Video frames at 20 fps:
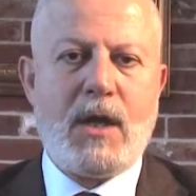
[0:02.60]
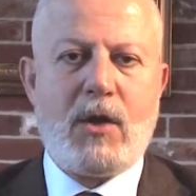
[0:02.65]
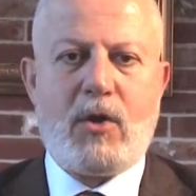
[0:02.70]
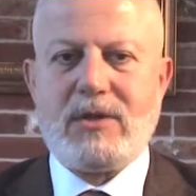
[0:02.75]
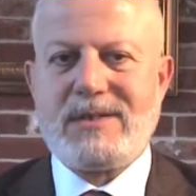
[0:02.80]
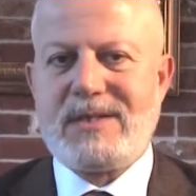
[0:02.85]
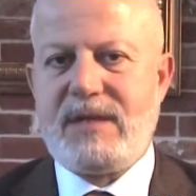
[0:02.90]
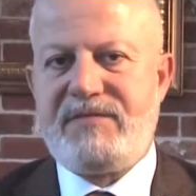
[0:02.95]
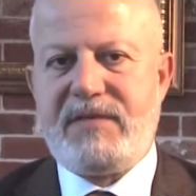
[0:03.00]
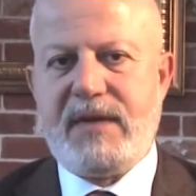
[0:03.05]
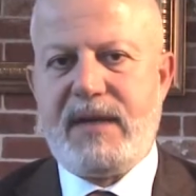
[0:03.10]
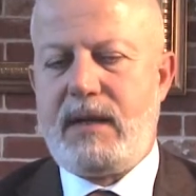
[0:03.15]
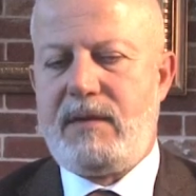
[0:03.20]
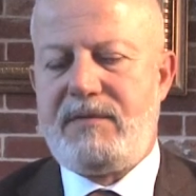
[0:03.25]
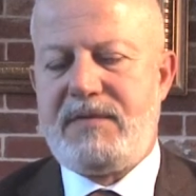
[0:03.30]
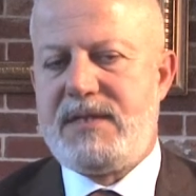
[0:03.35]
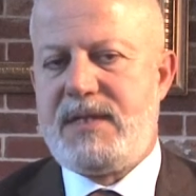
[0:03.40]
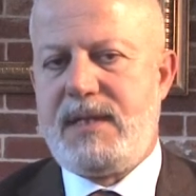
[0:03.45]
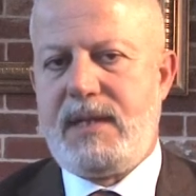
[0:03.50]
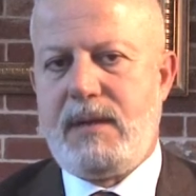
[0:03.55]
Cosa
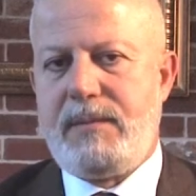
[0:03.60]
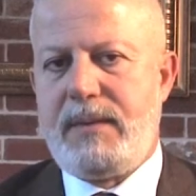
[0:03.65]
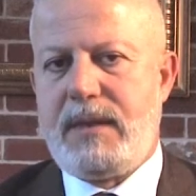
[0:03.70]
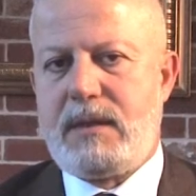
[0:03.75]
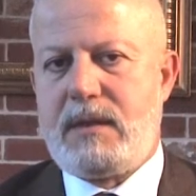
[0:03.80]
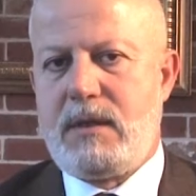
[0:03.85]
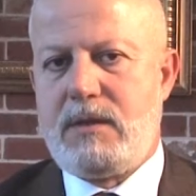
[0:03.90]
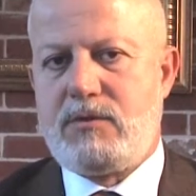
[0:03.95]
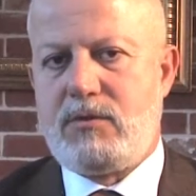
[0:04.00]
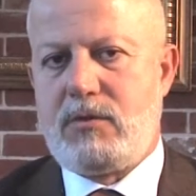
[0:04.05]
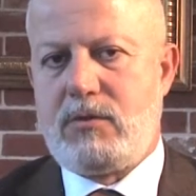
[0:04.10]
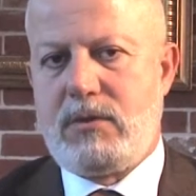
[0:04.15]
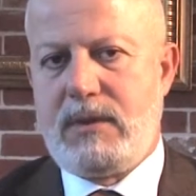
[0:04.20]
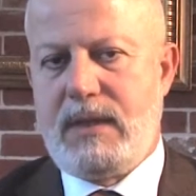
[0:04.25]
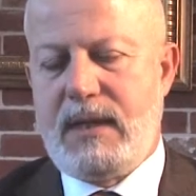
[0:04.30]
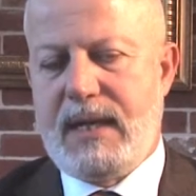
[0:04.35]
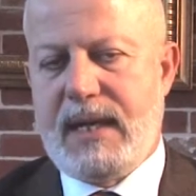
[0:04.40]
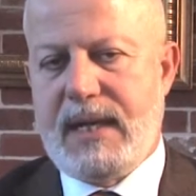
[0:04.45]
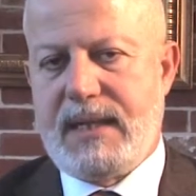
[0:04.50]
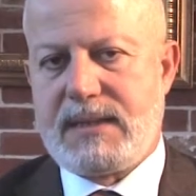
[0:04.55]
avviene fisicamente il giorno
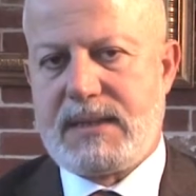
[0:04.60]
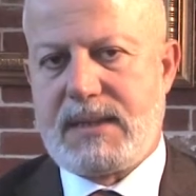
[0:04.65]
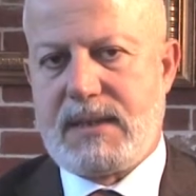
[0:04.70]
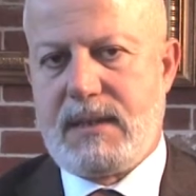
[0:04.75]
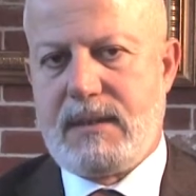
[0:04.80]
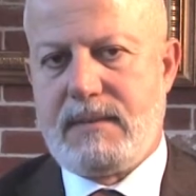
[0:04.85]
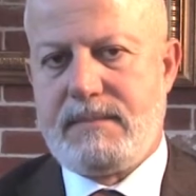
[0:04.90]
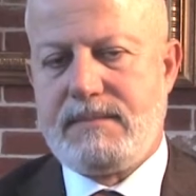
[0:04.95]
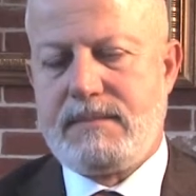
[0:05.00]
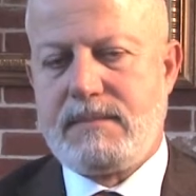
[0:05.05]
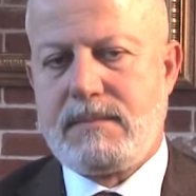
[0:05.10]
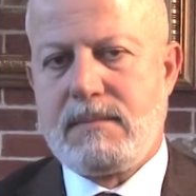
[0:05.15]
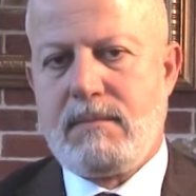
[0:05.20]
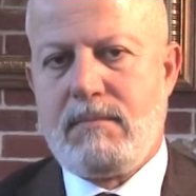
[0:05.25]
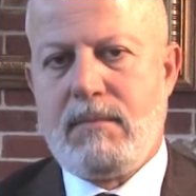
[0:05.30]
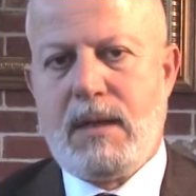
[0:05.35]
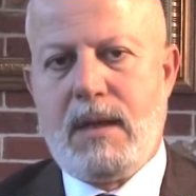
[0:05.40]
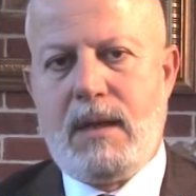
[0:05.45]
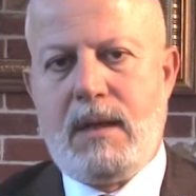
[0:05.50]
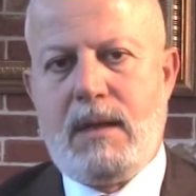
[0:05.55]
dell'asta?
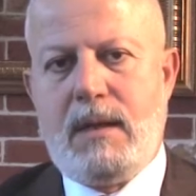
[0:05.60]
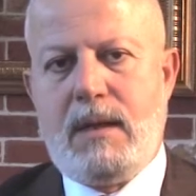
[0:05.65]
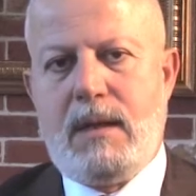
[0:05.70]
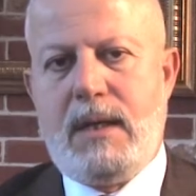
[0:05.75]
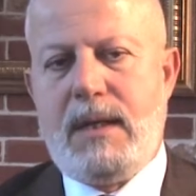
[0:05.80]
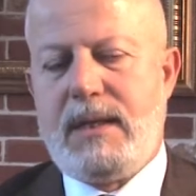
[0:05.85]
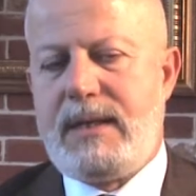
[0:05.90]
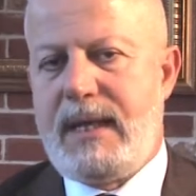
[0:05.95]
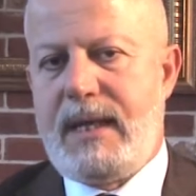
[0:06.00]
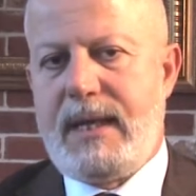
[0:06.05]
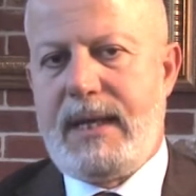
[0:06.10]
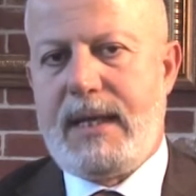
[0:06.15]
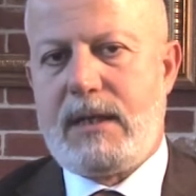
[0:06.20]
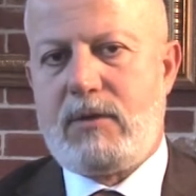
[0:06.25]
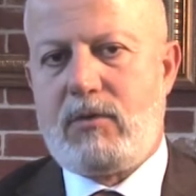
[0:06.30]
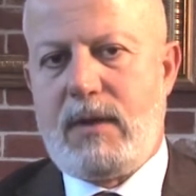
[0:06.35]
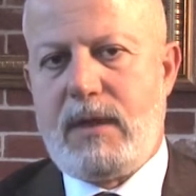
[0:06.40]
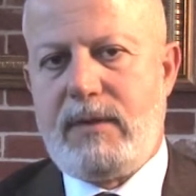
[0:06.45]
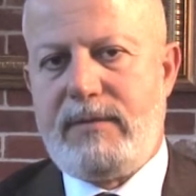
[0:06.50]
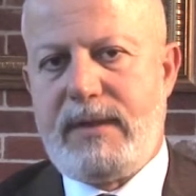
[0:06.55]
Il
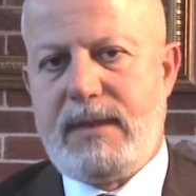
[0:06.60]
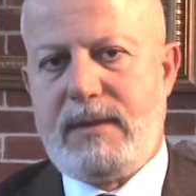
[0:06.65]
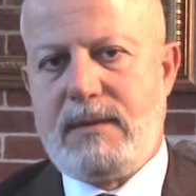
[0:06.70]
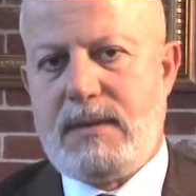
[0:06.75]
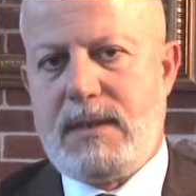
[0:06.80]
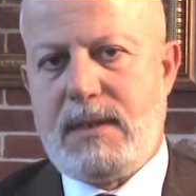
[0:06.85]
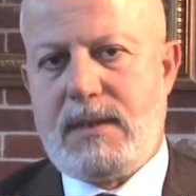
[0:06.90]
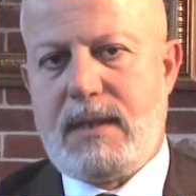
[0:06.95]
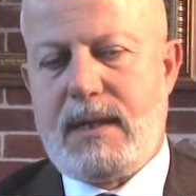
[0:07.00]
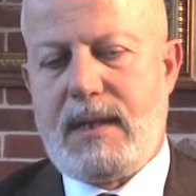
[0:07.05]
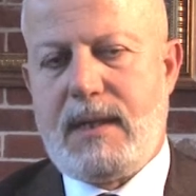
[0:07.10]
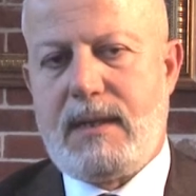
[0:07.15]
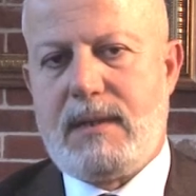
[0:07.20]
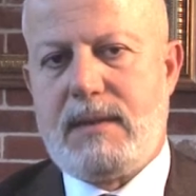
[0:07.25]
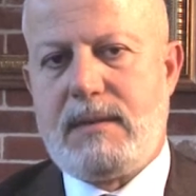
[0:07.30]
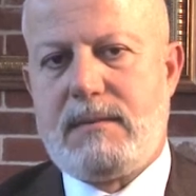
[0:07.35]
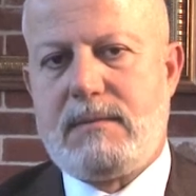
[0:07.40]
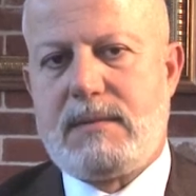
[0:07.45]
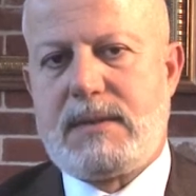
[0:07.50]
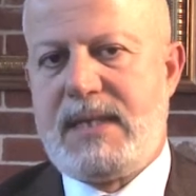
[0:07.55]
delegato alla
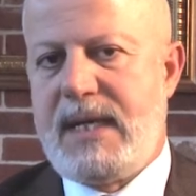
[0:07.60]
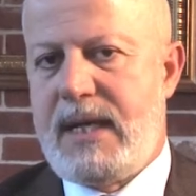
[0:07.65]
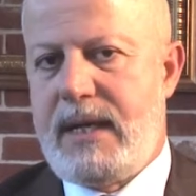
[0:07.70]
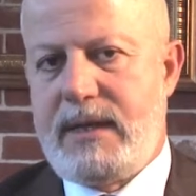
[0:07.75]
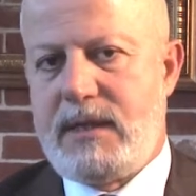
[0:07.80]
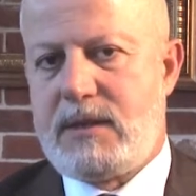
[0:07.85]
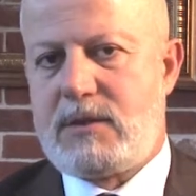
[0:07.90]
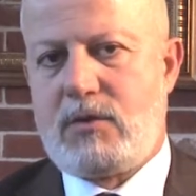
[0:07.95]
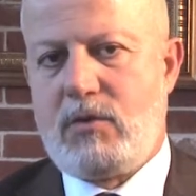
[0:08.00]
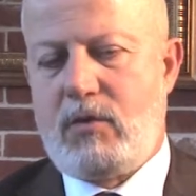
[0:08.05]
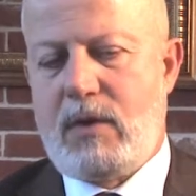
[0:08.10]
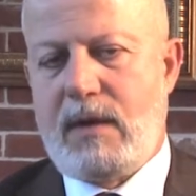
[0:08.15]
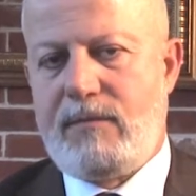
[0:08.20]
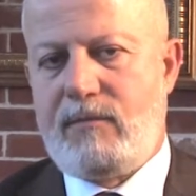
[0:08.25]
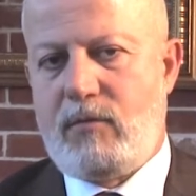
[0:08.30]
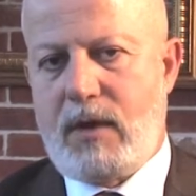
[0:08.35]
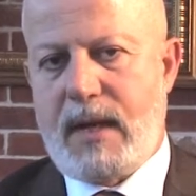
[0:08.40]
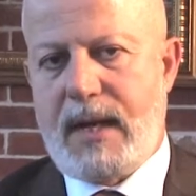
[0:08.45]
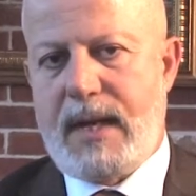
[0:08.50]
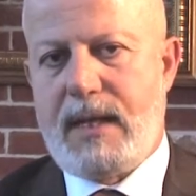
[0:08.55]
vendita, sia esso
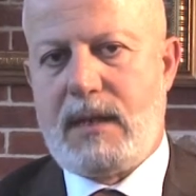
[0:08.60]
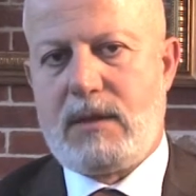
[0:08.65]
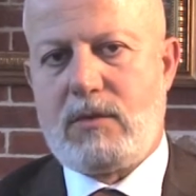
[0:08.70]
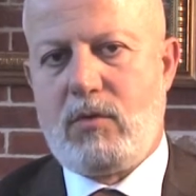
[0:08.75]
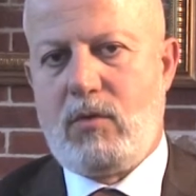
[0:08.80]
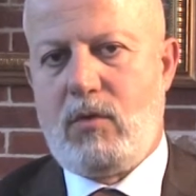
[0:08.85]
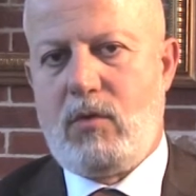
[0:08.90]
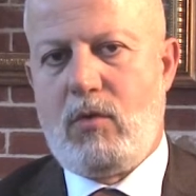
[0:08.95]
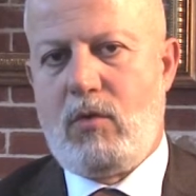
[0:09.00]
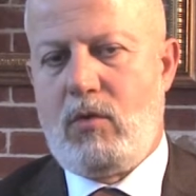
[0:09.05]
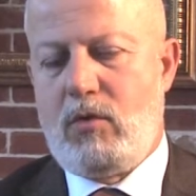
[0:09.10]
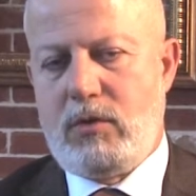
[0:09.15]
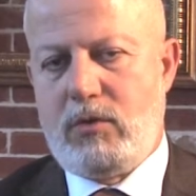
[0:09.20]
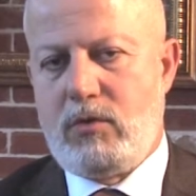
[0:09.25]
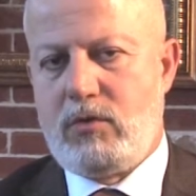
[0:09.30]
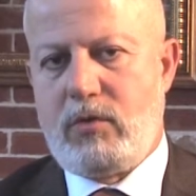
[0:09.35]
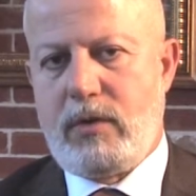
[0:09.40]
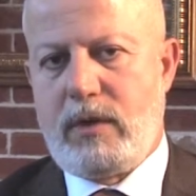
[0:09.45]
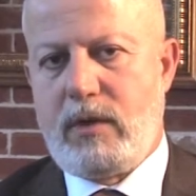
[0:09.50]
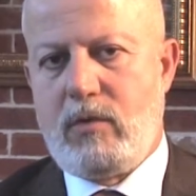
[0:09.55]
l'avvocato o il
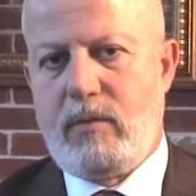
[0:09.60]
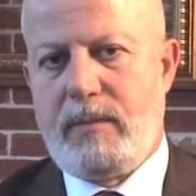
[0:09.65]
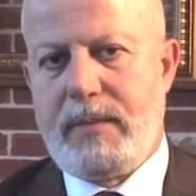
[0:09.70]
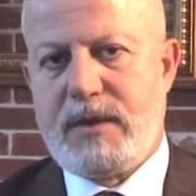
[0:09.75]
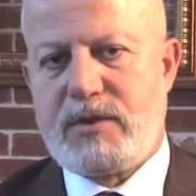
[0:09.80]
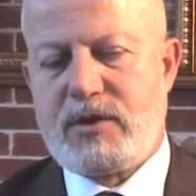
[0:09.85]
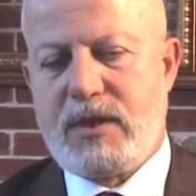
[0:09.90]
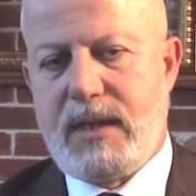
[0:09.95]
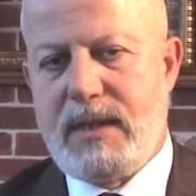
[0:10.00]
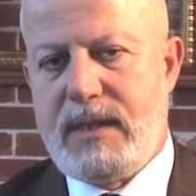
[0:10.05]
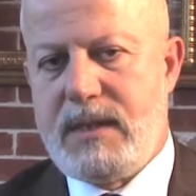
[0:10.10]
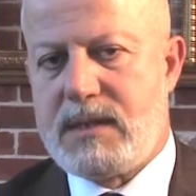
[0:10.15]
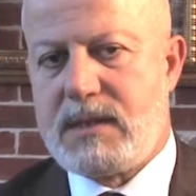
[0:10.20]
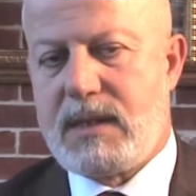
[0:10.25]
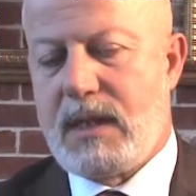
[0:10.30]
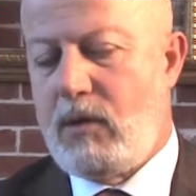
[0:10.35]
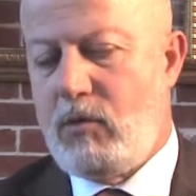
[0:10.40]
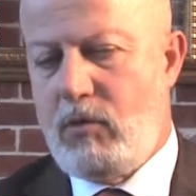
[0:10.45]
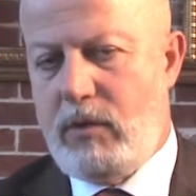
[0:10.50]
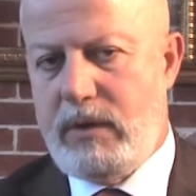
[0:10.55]
dottore
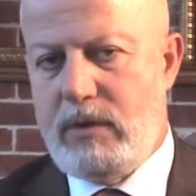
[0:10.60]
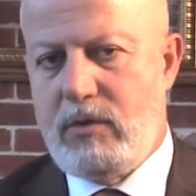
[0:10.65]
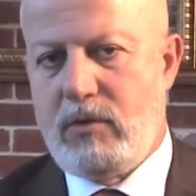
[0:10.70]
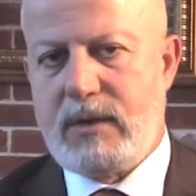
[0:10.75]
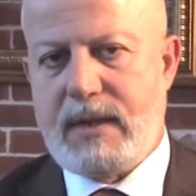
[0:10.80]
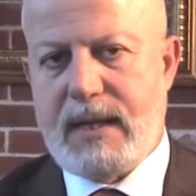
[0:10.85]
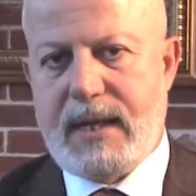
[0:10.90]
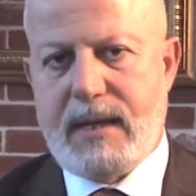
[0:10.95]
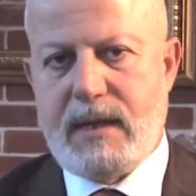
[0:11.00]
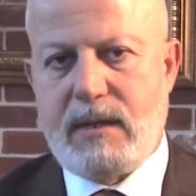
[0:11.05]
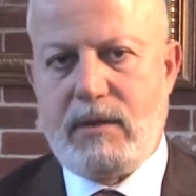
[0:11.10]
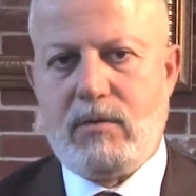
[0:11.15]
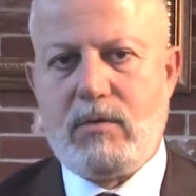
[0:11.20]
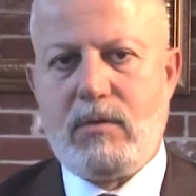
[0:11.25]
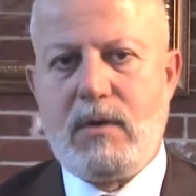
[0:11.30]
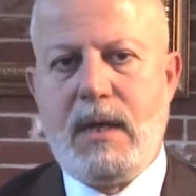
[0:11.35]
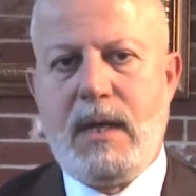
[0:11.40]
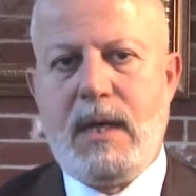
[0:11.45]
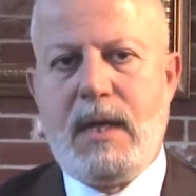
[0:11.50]
commercialista o il notaio,